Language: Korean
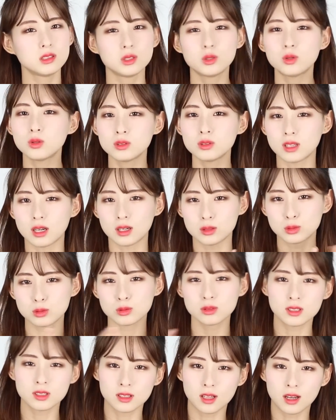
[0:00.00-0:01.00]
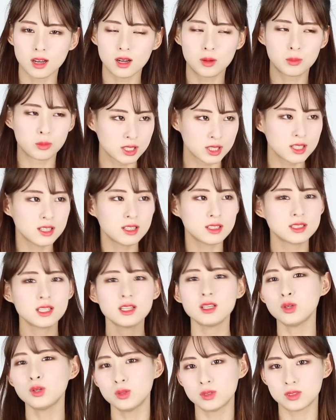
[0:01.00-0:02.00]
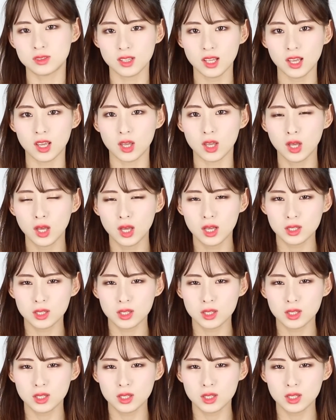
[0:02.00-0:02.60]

이런 약속이나 뭐 일이 생겼는데